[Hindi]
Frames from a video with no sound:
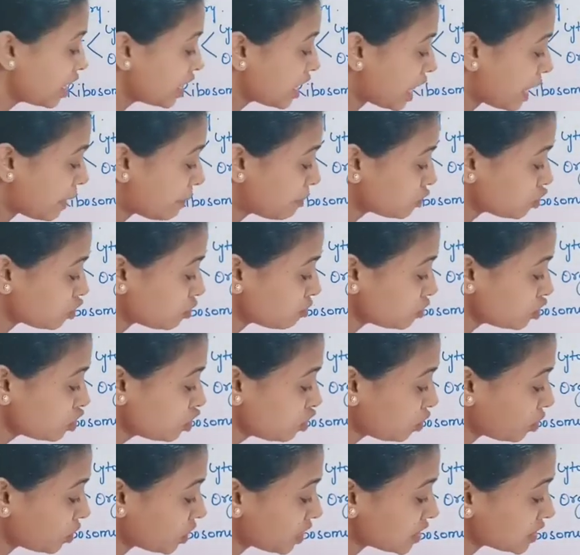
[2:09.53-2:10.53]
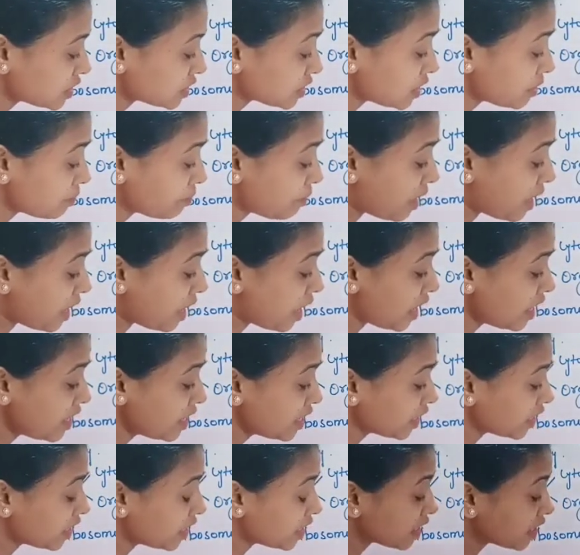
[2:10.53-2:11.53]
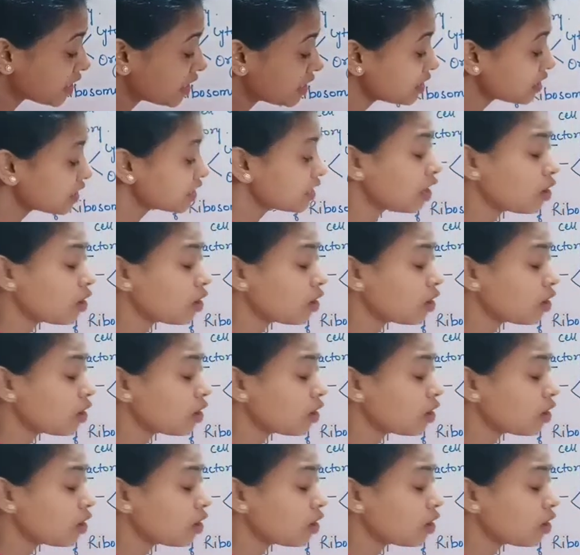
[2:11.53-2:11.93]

राइबोसोम्स न्यूक्लियस से बाहर निकलकर